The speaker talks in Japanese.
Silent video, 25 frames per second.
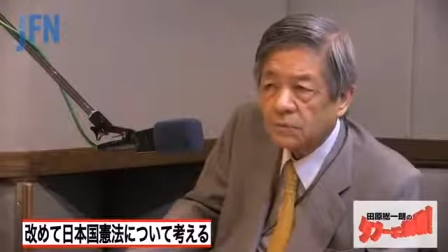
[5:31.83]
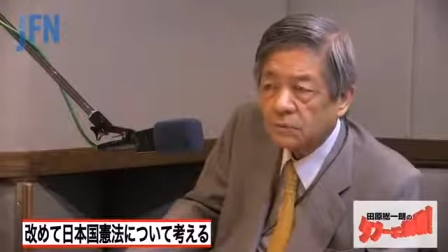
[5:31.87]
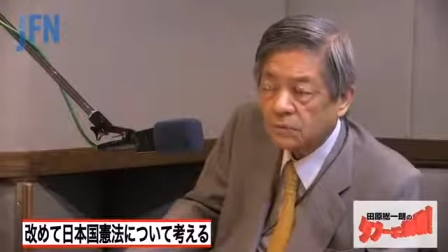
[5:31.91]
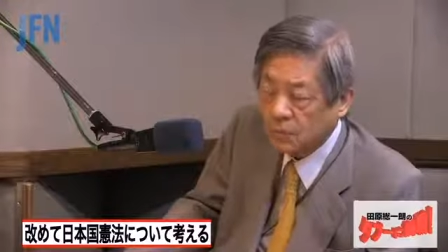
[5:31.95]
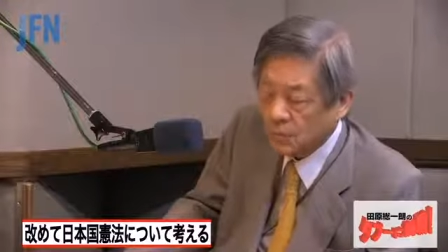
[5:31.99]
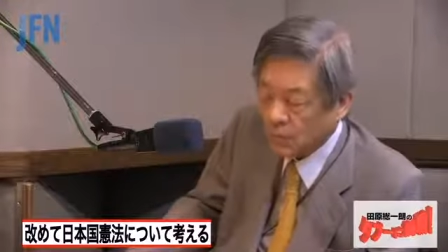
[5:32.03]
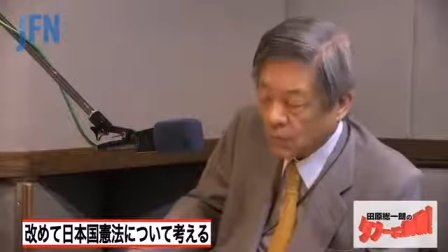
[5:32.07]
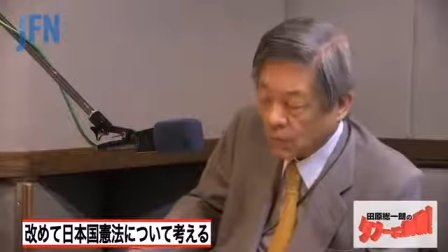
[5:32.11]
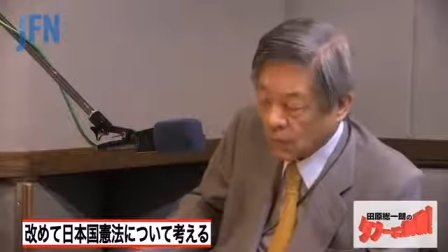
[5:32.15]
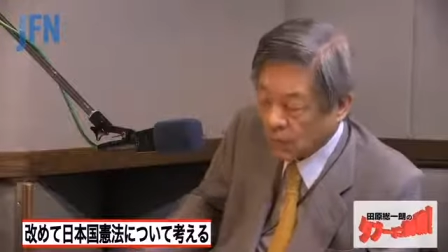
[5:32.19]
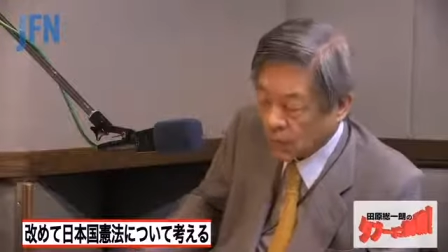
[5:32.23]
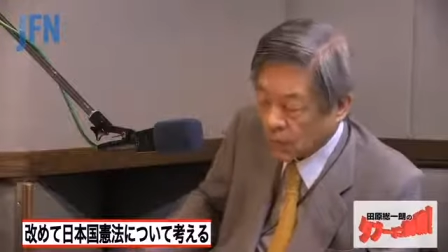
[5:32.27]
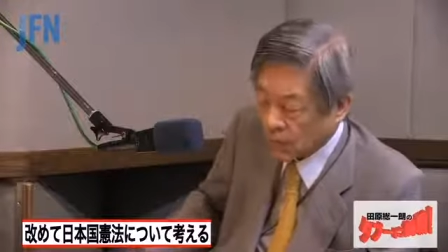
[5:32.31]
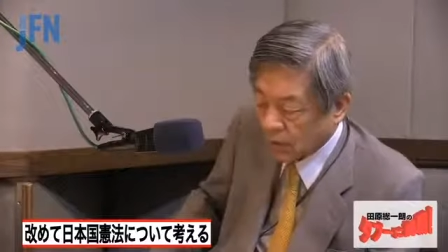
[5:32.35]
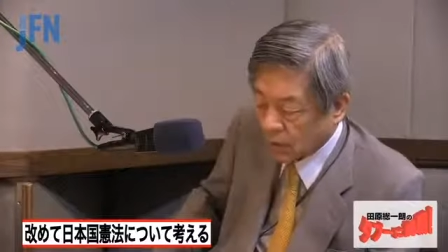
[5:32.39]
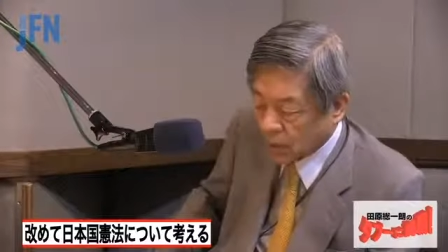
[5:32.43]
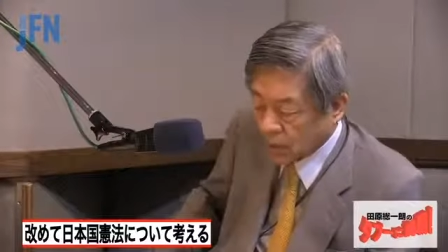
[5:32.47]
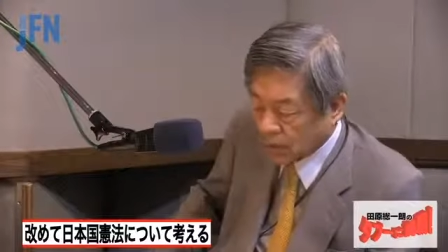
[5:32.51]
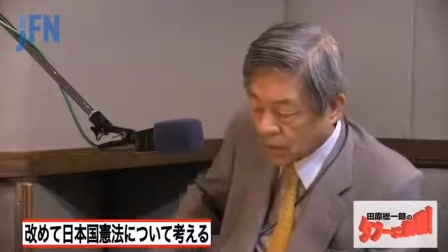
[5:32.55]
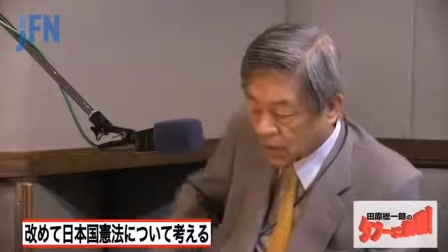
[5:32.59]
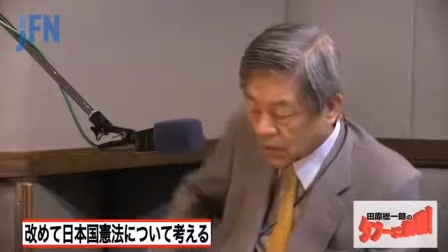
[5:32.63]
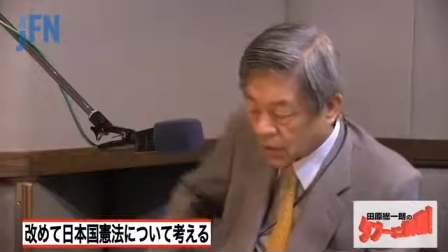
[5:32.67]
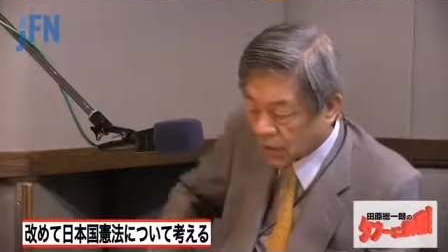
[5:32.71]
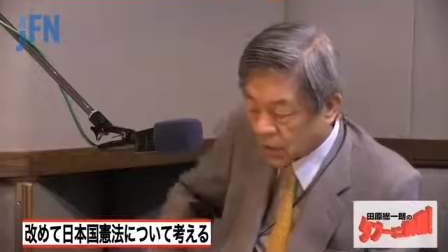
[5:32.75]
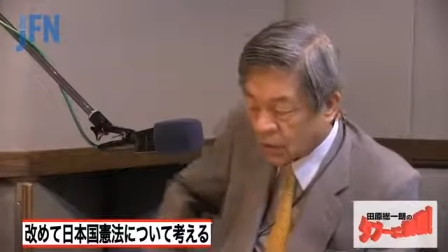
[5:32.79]
だか
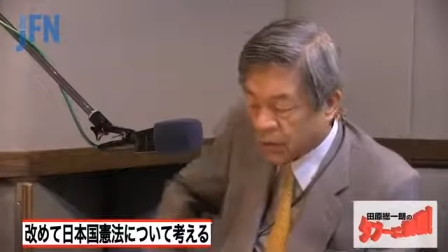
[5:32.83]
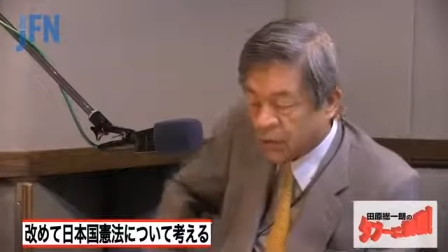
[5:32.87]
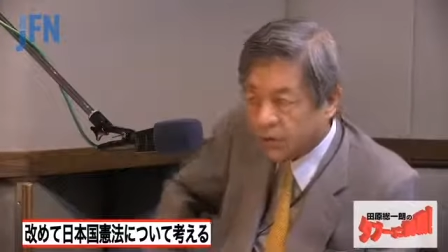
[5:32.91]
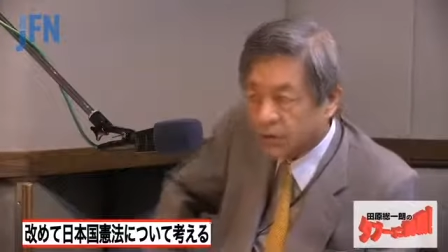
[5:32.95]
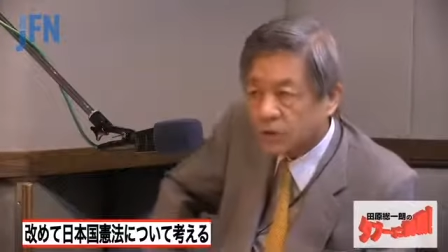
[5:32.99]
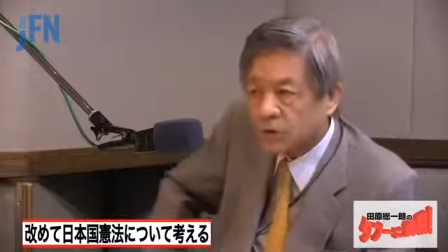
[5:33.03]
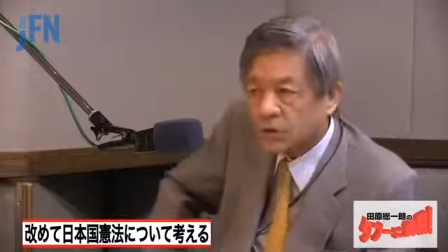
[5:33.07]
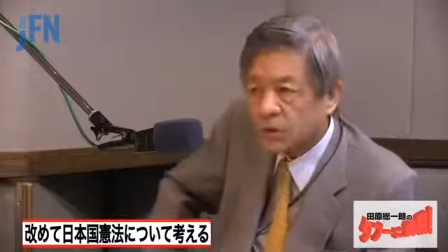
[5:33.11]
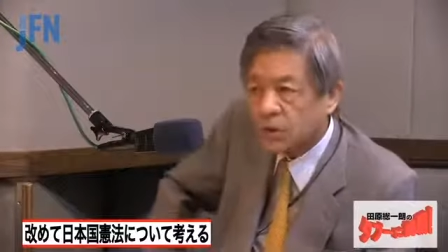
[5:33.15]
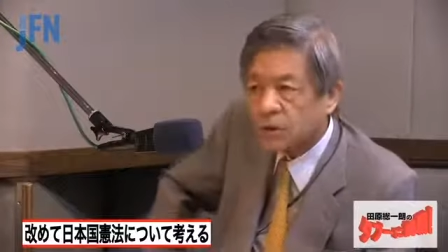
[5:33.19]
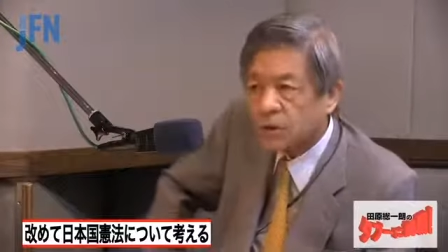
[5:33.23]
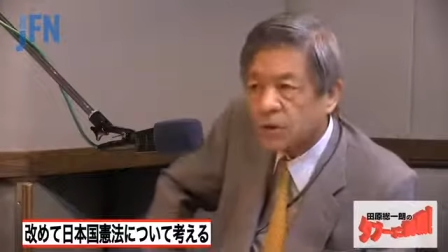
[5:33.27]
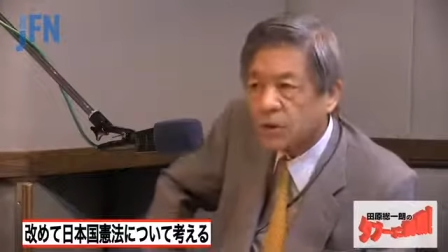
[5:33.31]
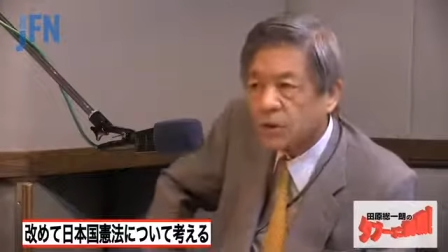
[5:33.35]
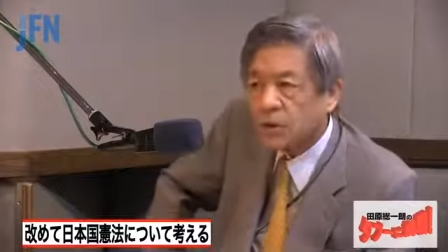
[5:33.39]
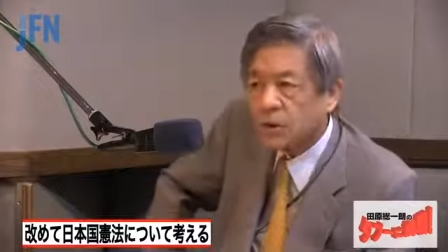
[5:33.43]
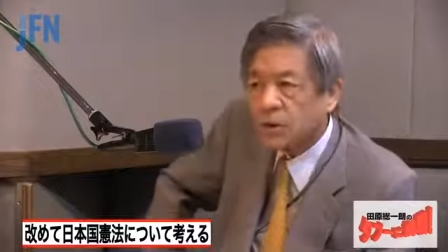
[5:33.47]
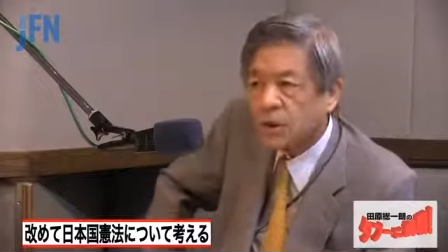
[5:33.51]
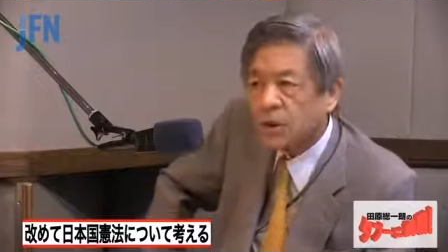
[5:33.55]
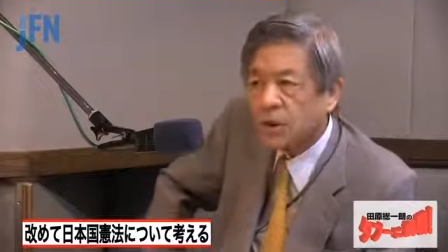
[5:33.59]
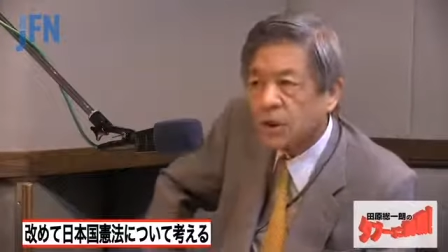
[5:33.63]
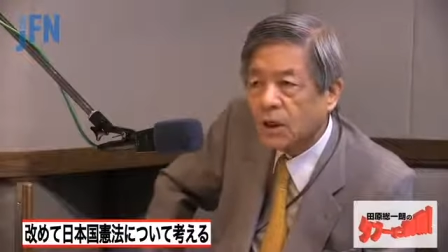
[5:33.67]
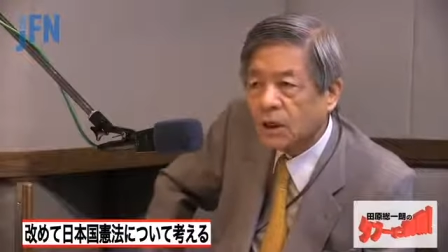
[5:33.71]
らもう国は信用でき